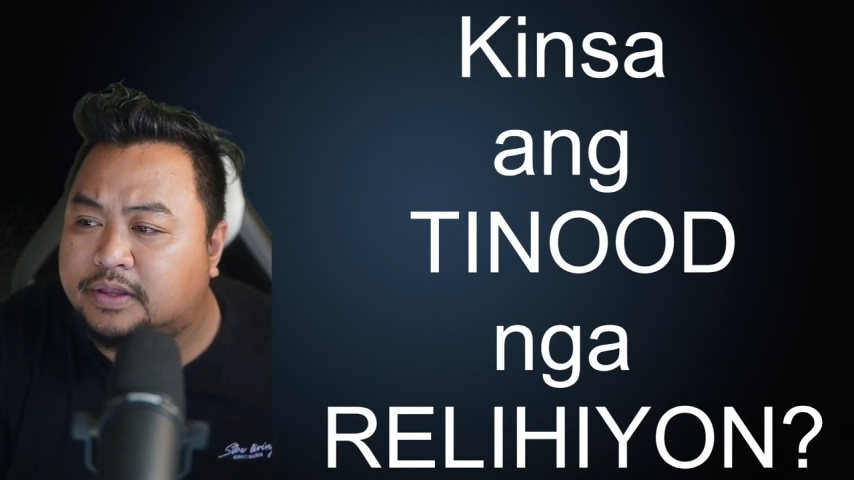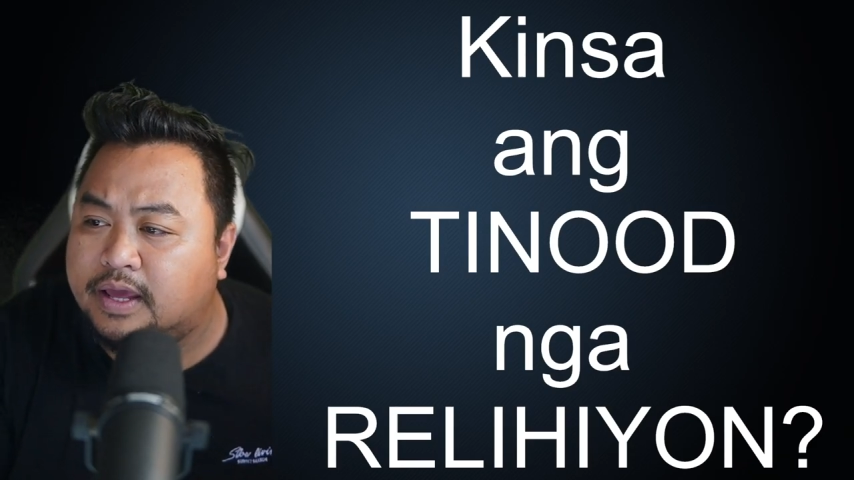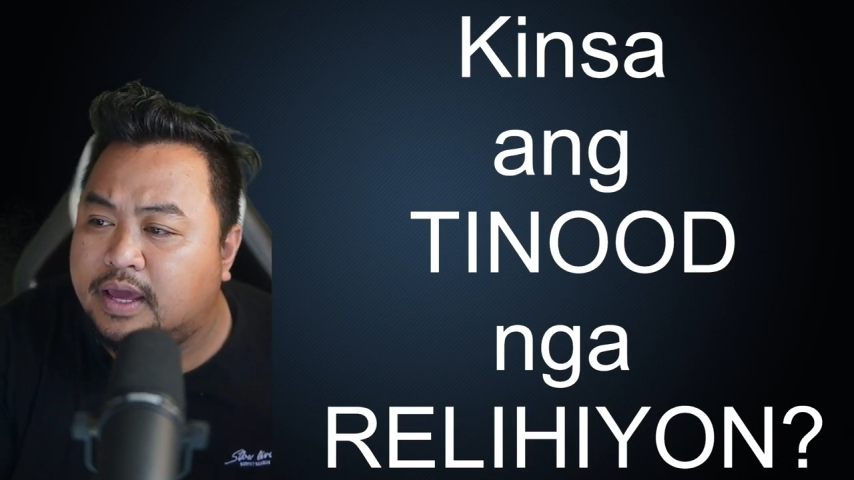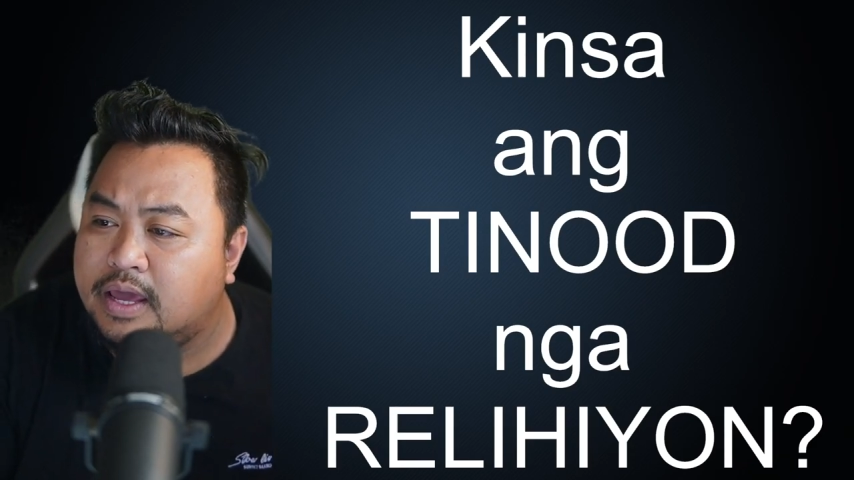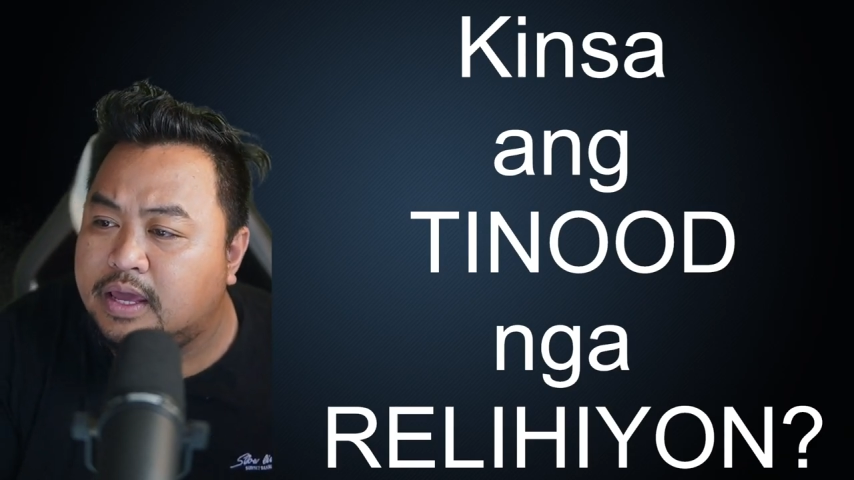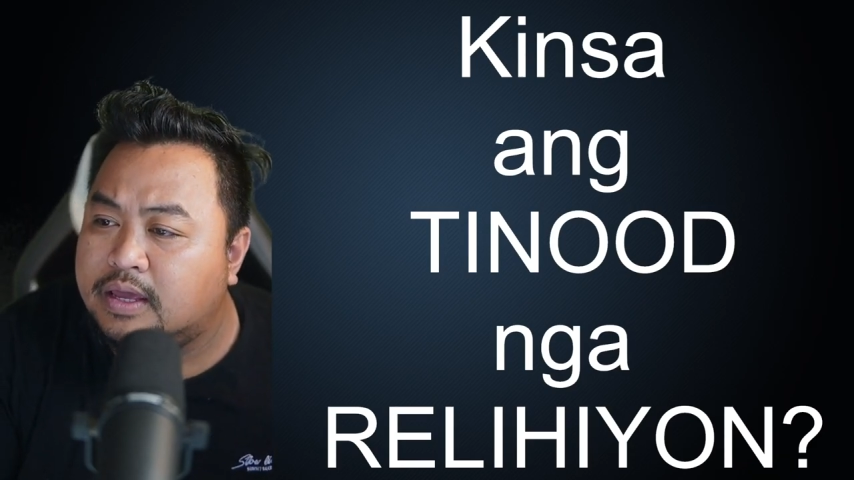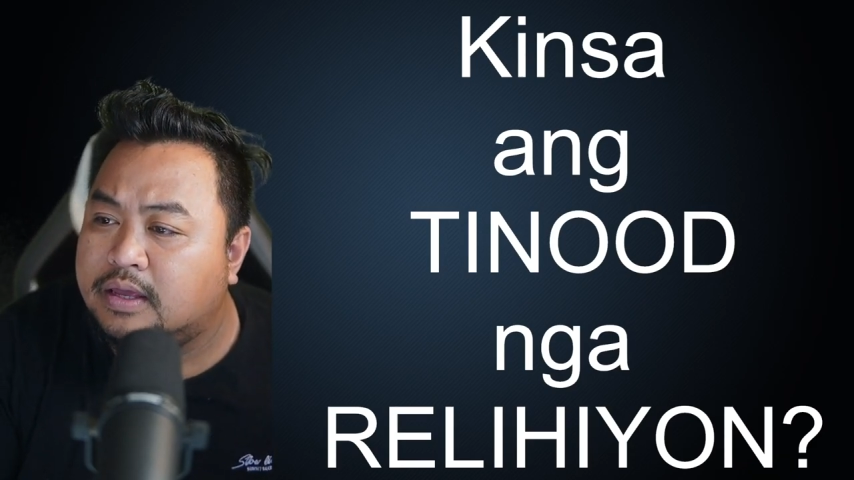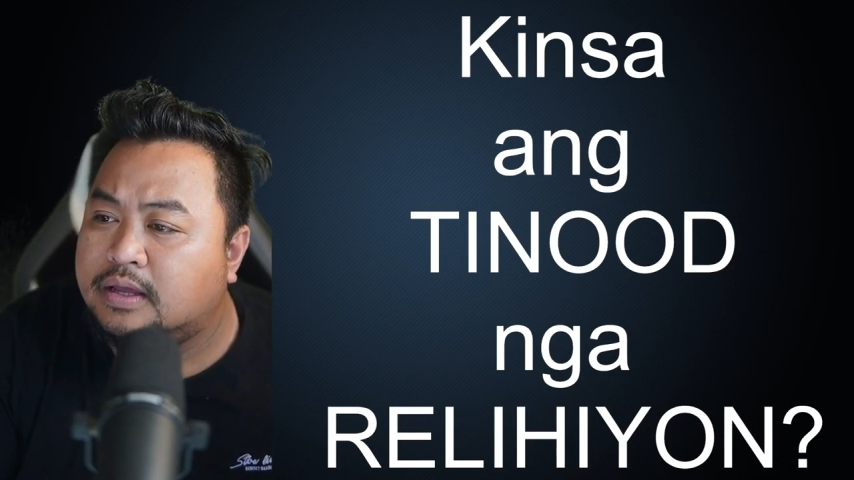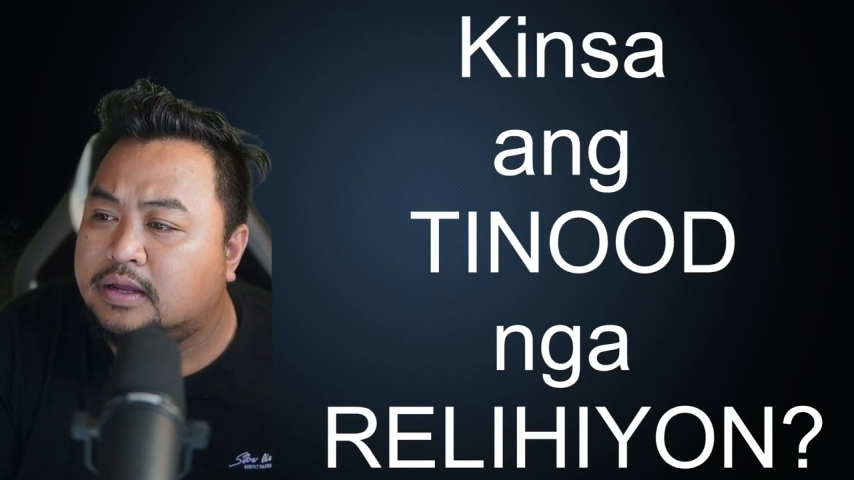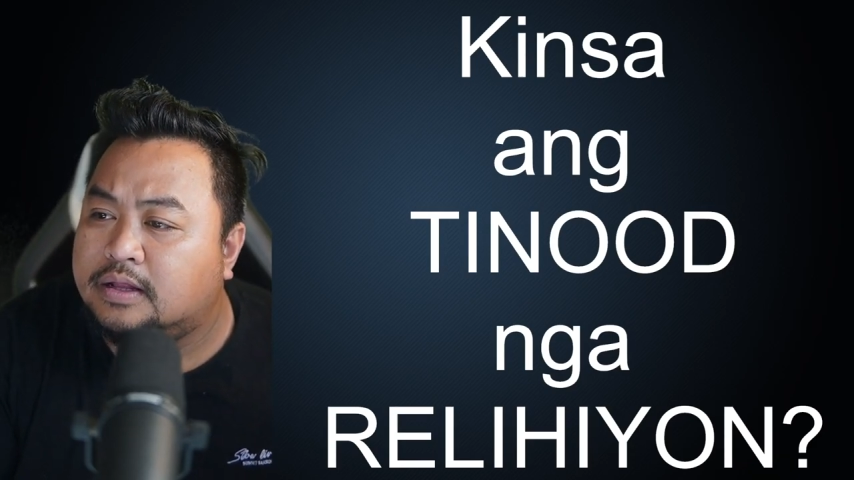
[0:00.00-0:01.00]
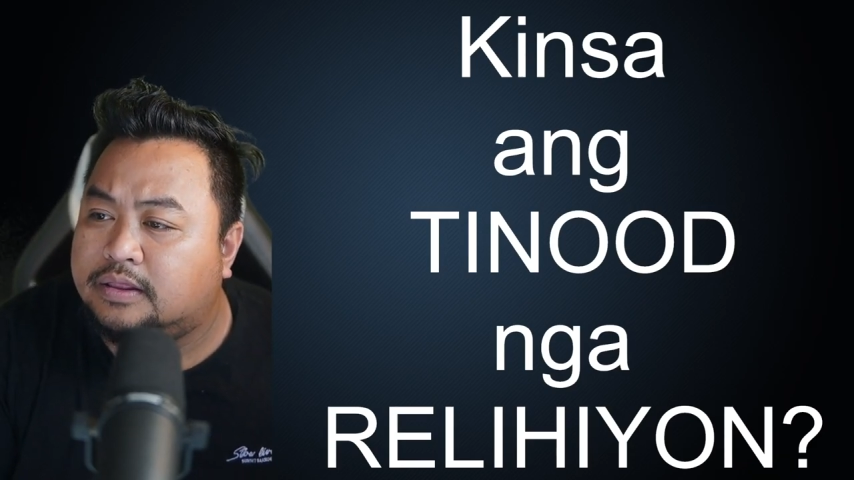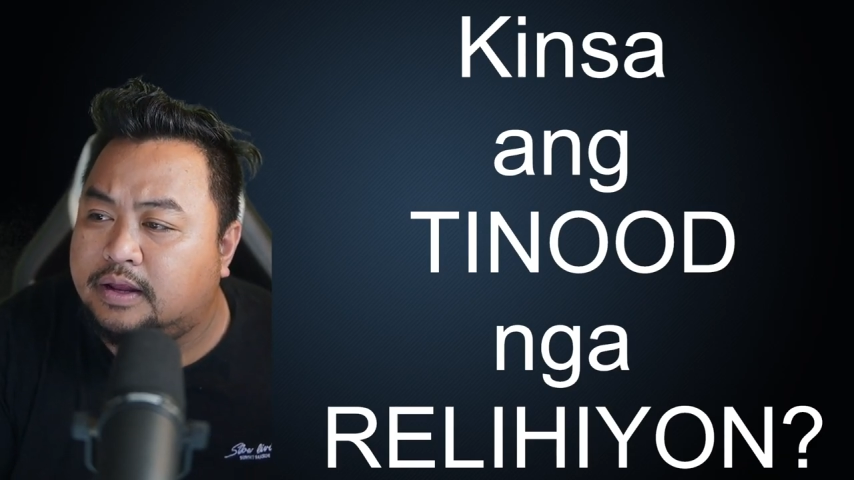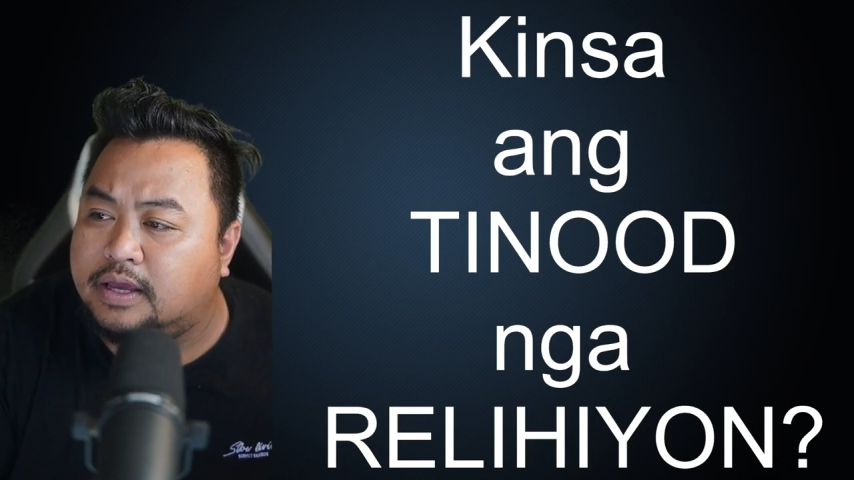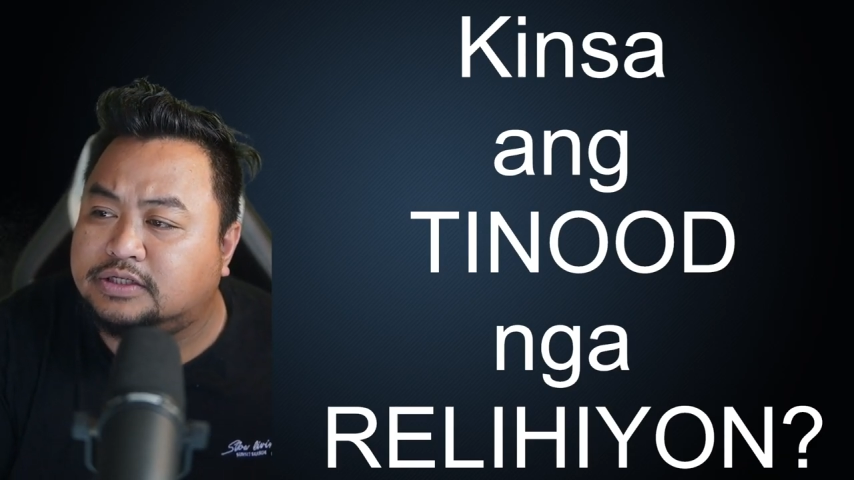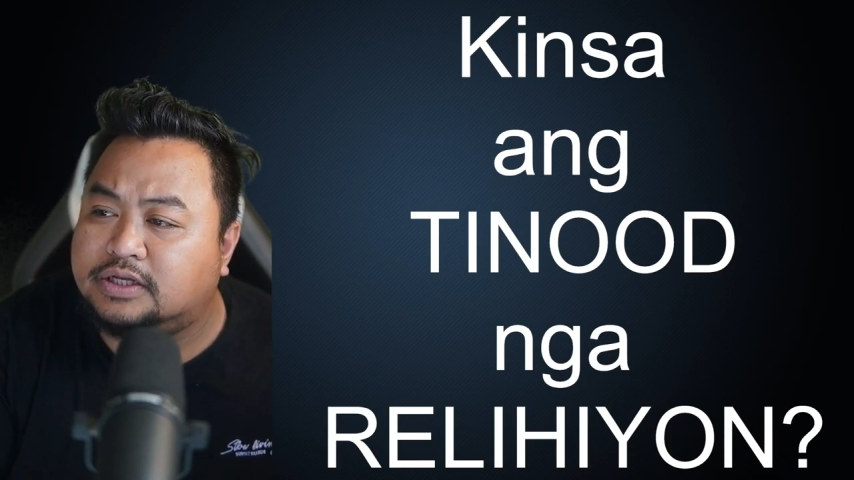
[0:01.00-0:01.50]
3
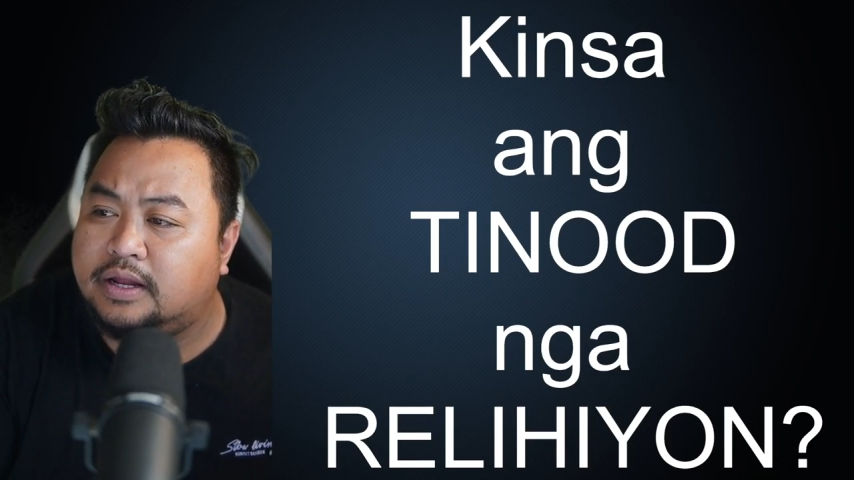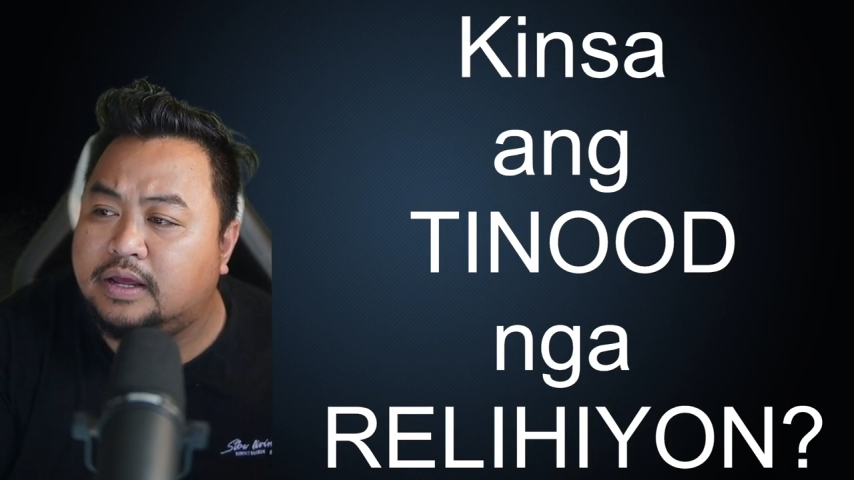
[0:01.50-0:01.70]
3 siya